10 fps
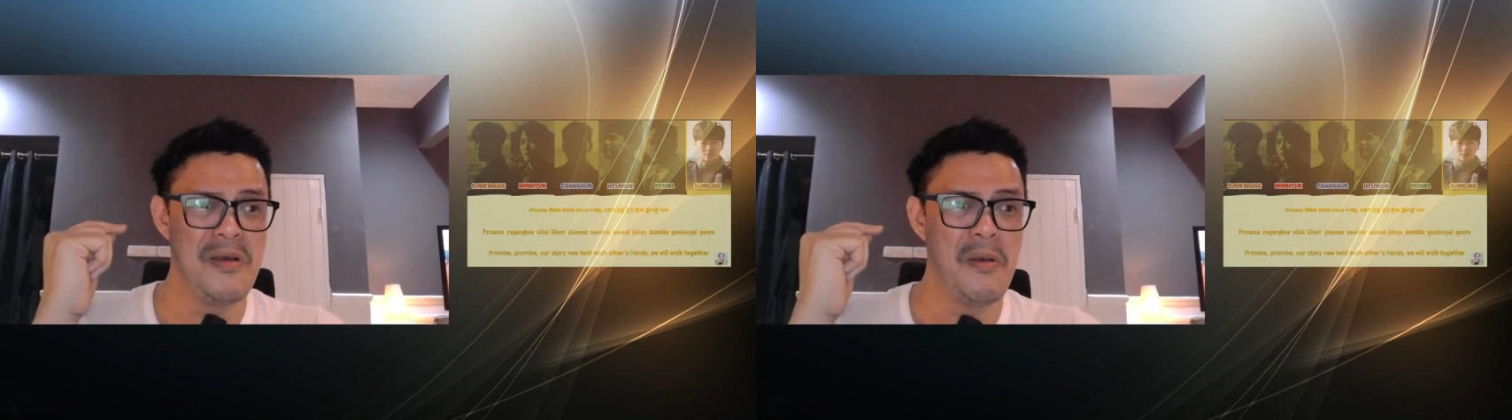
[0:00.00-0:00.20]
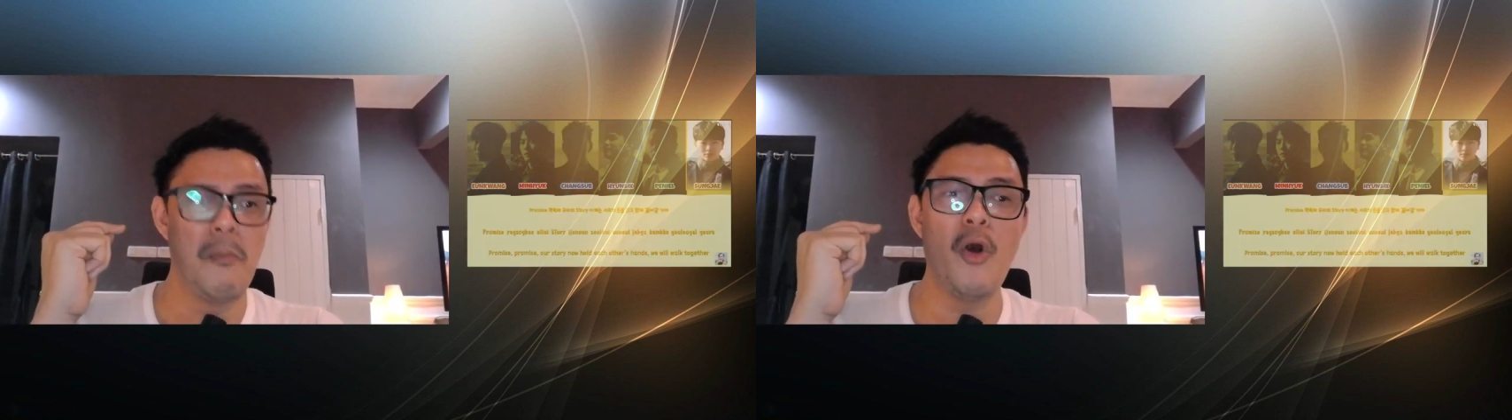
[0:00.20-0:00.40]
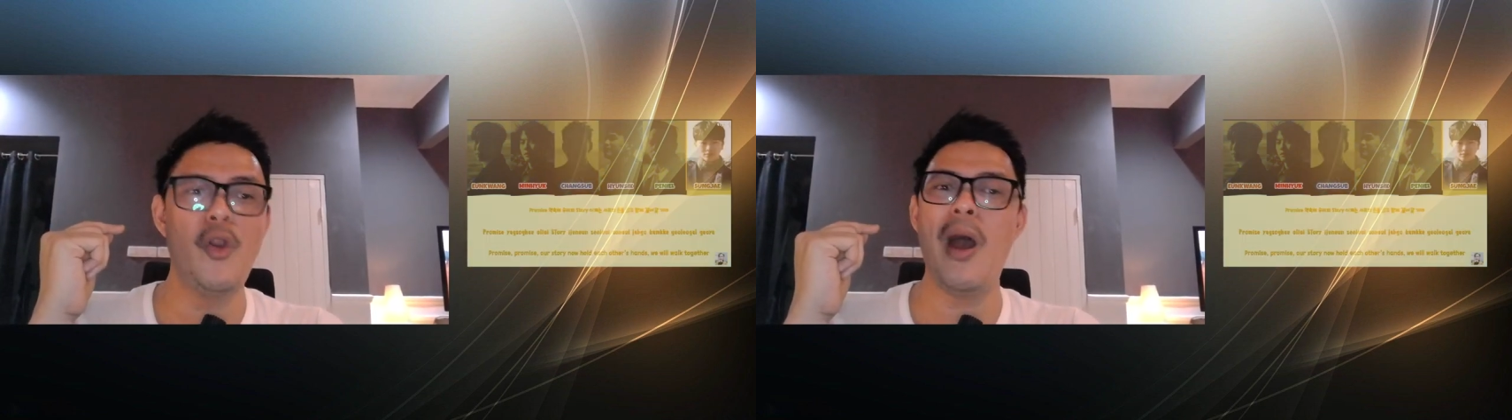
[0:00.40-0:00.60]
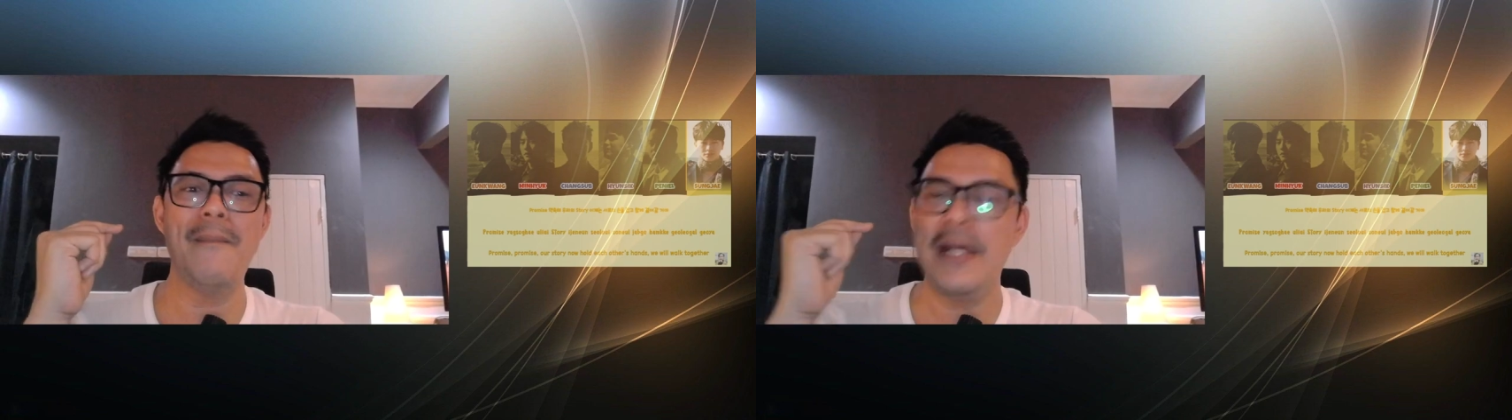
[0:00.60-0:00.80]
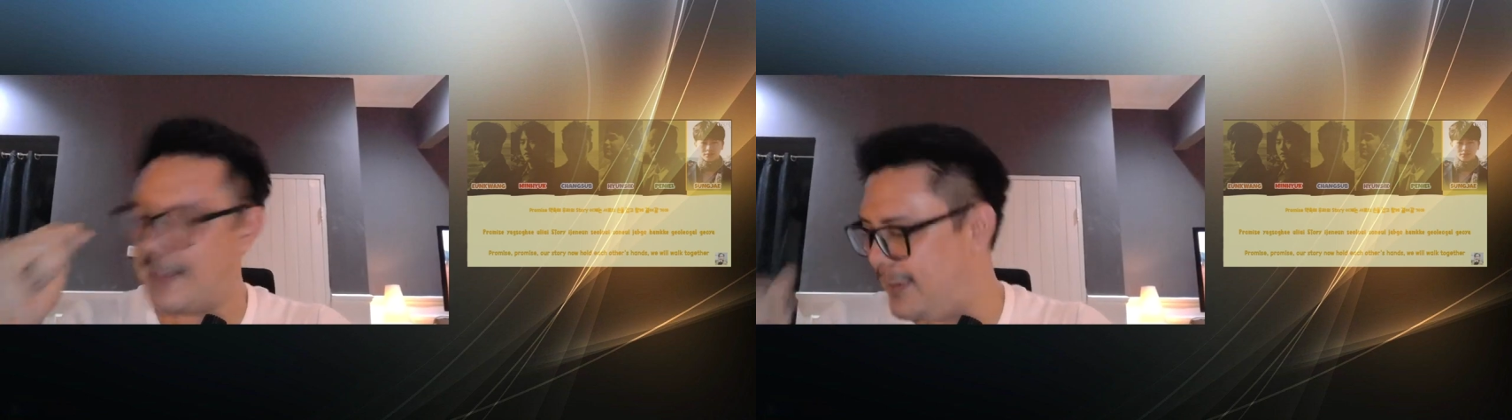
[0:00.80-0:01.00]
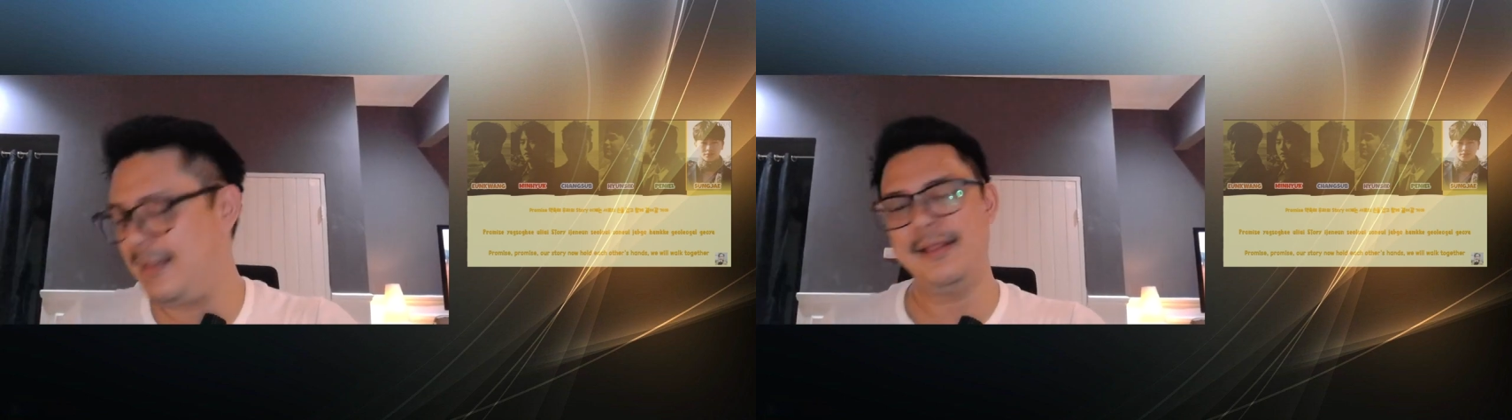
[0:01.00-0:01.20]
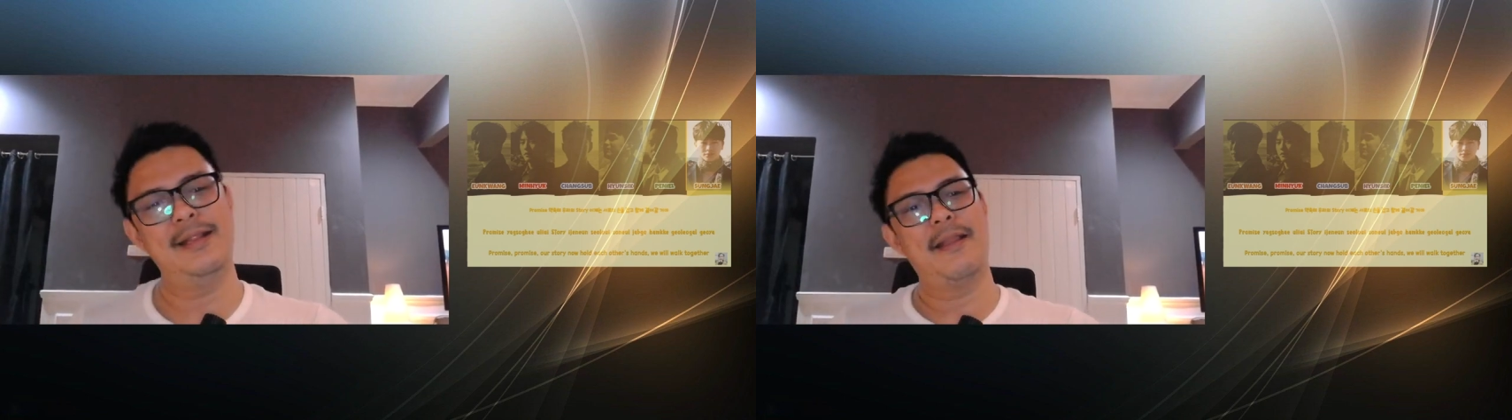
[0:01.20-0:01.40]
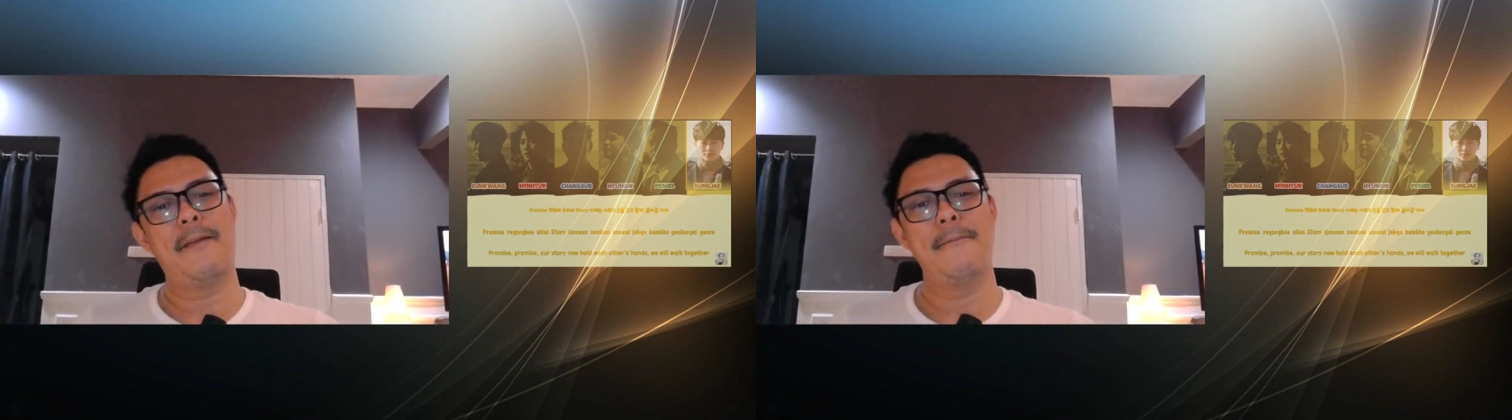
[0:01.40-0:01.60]
Bodoh amat.
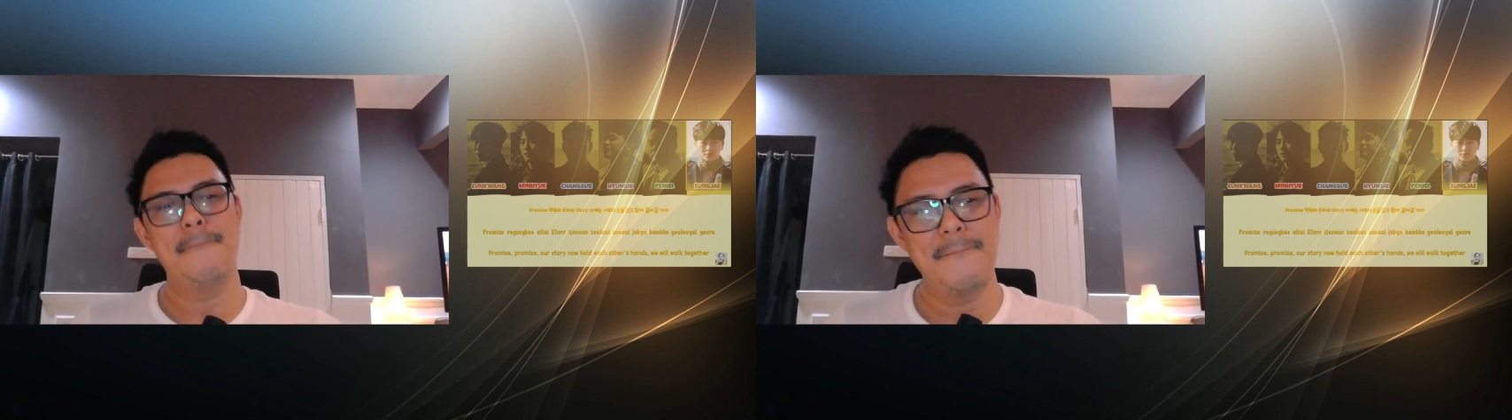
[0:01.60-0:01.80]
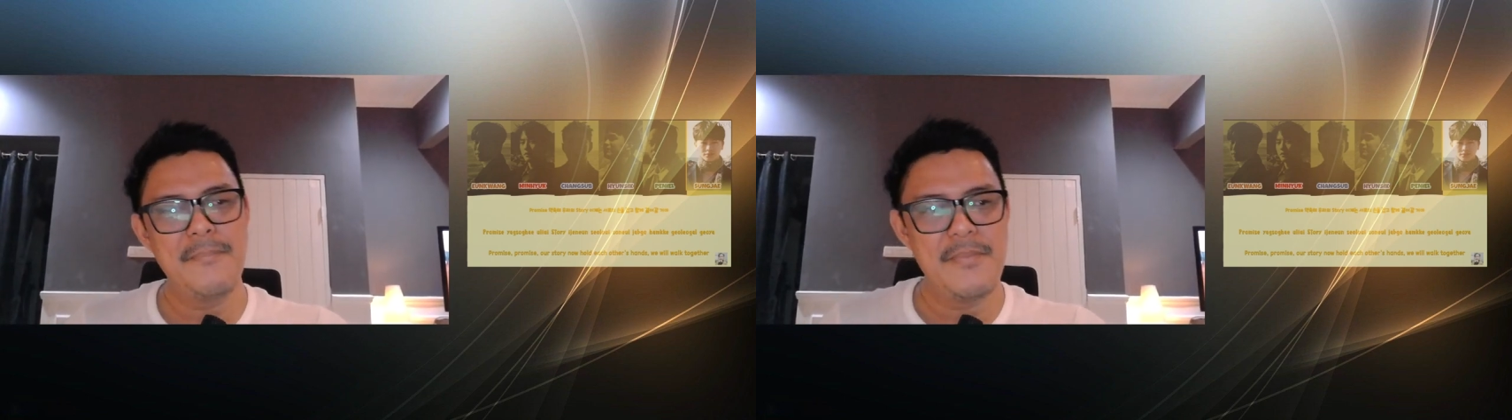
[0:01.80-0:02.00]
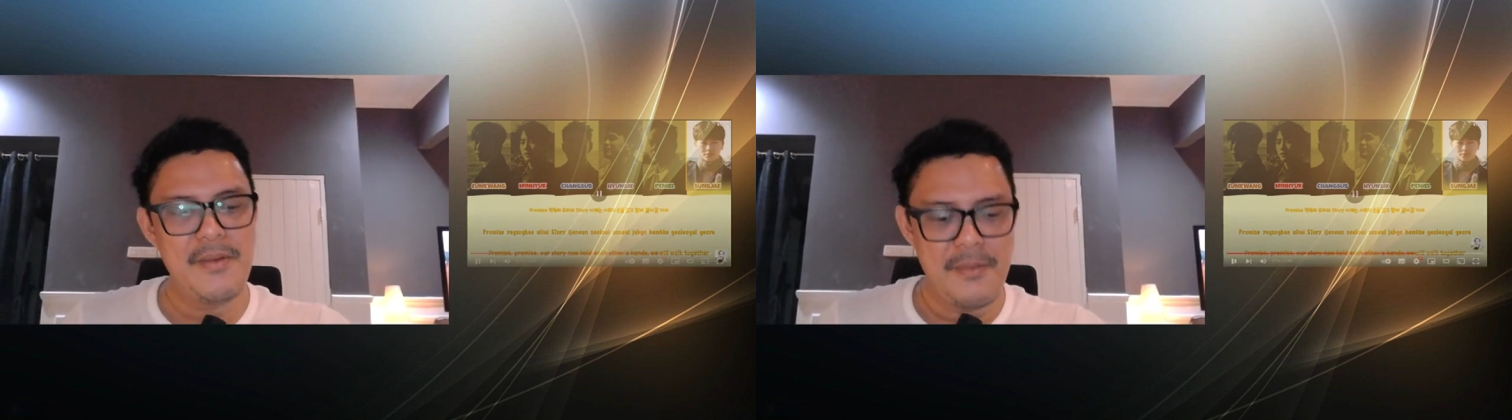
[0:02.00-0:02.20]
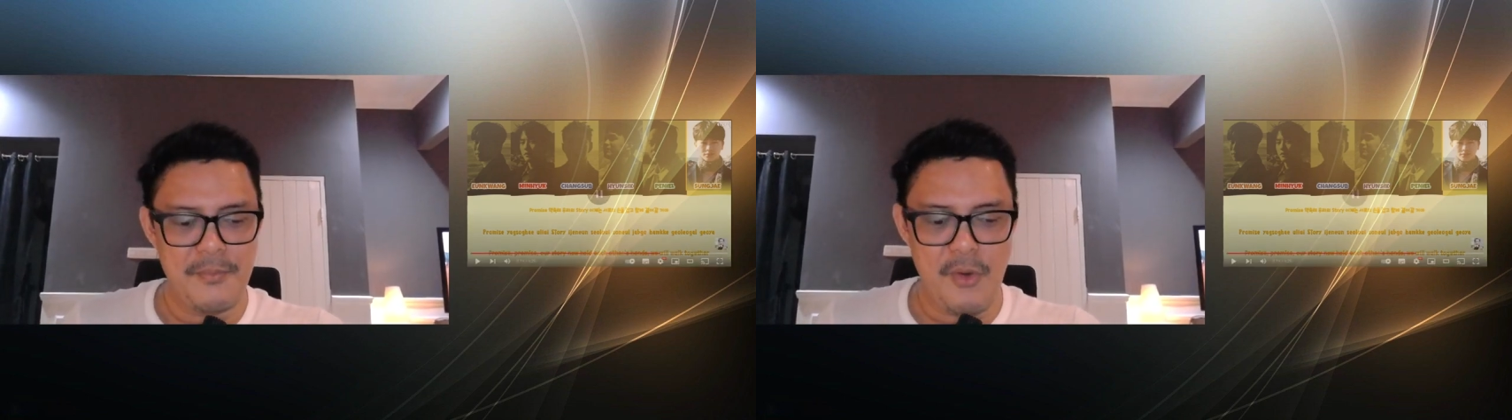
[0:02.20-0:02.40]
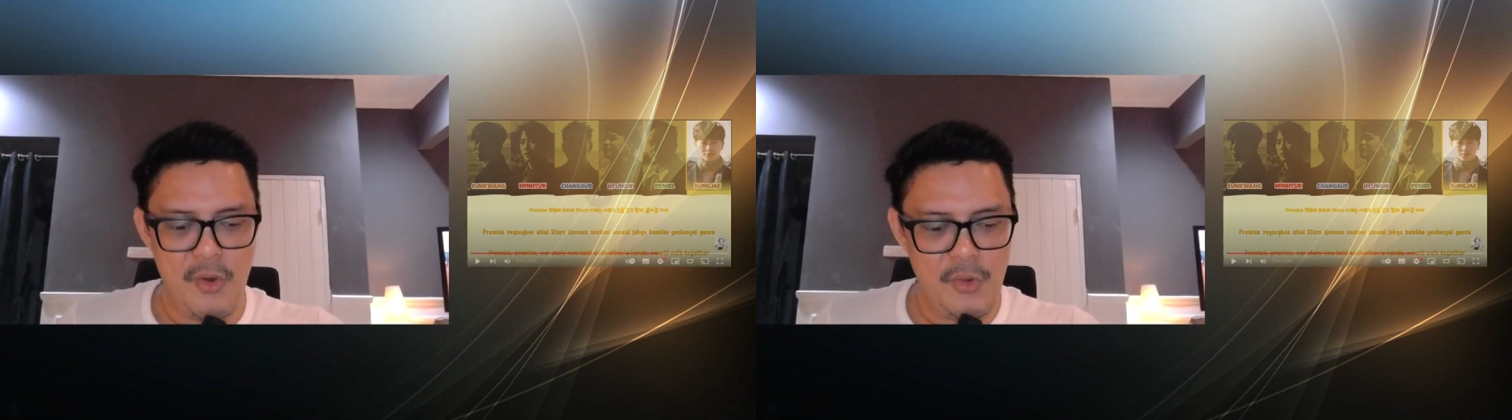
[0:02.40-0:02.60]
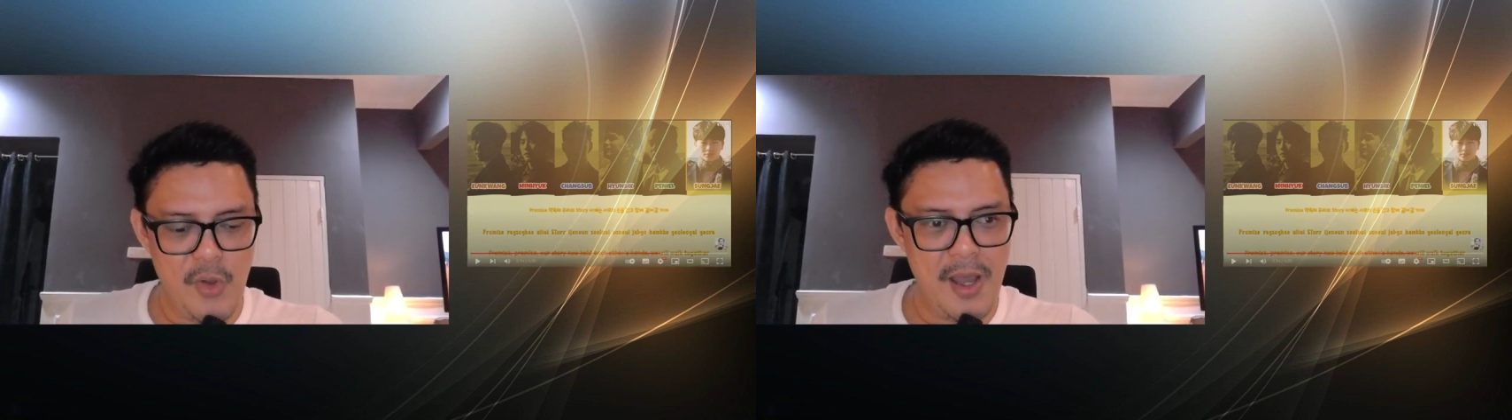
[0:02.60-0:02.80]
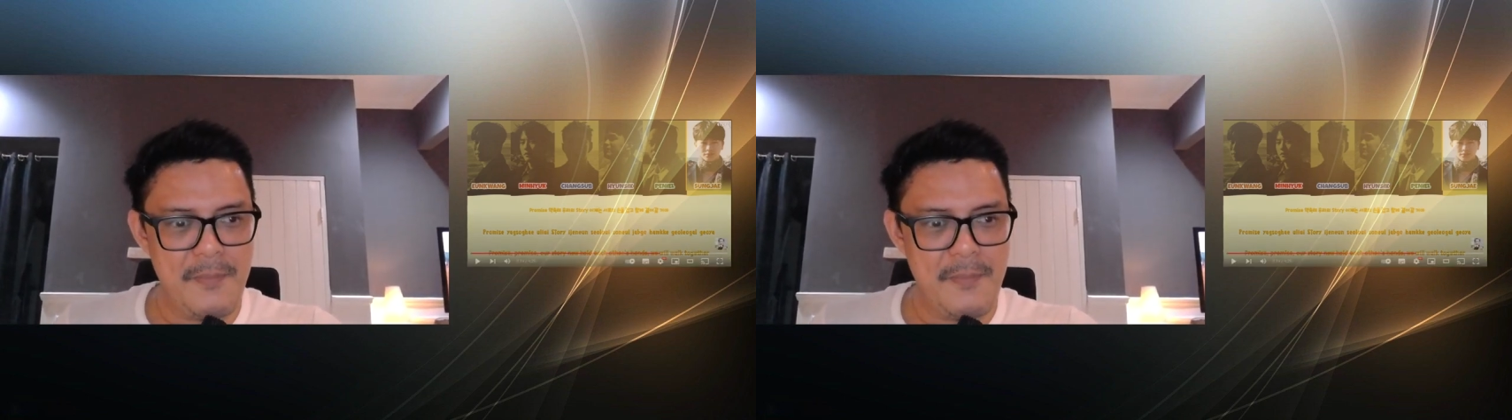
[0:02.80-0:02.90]
Bodoh